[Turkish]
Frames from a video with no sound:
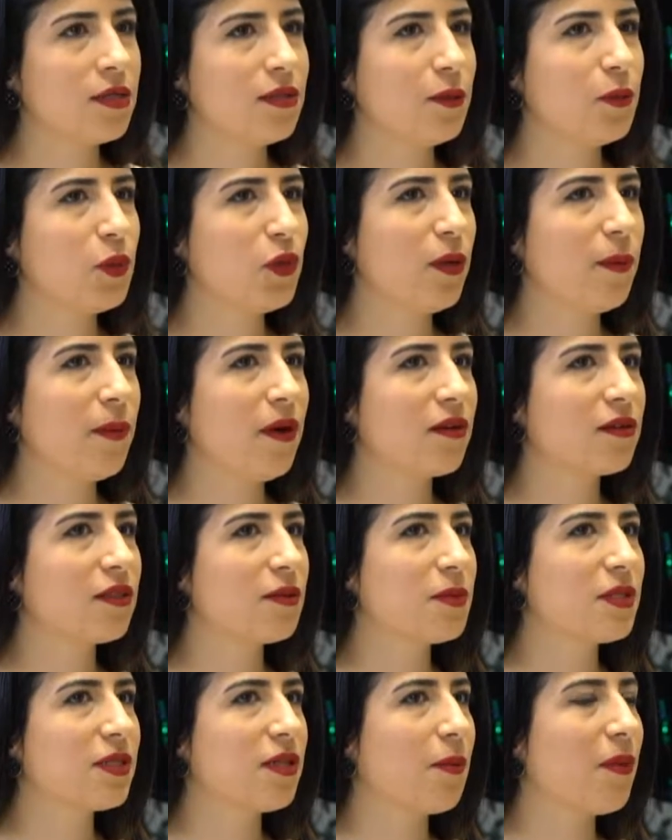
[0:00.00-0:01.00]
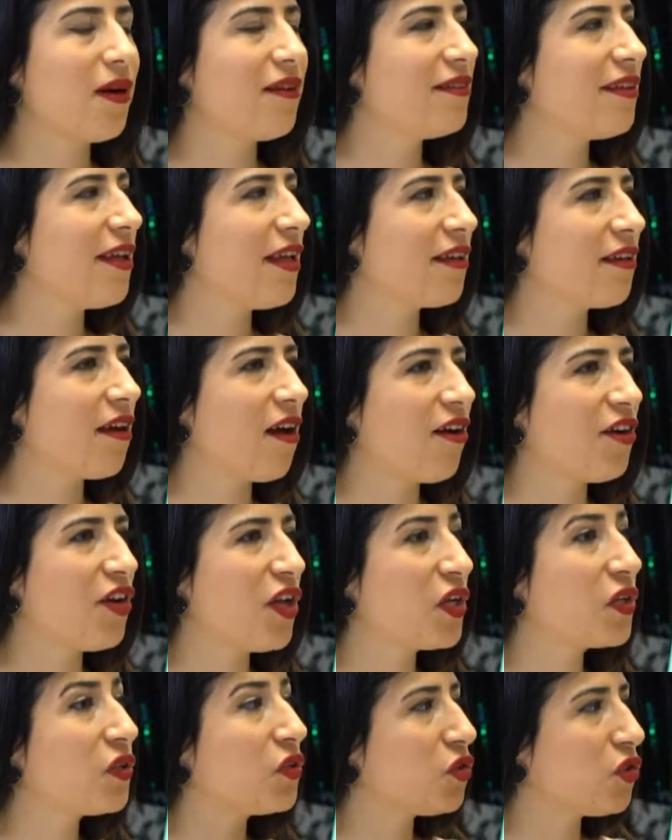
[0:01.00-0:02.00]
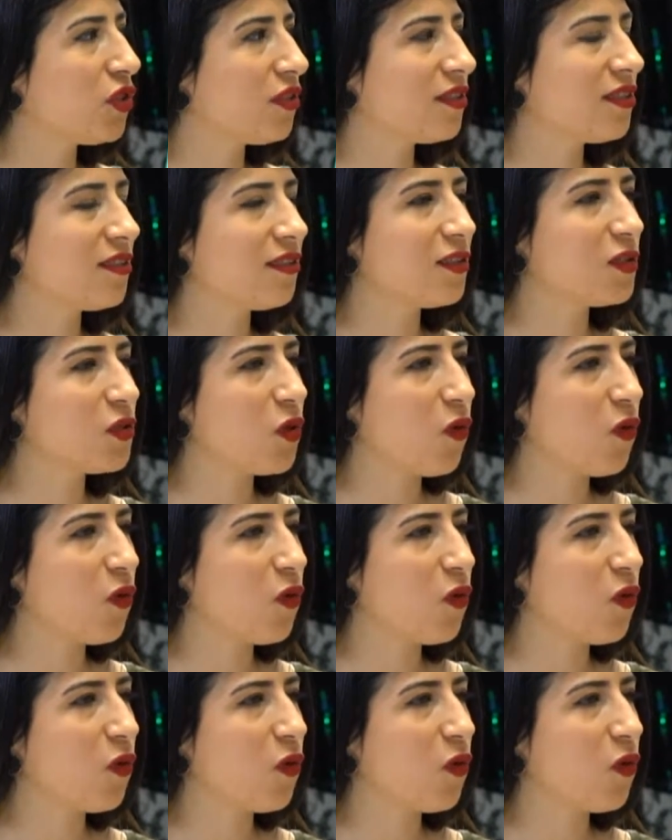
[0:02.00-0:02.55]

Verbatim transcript: Aslında buraya baktığımız zaman rengarenk, ışıltılı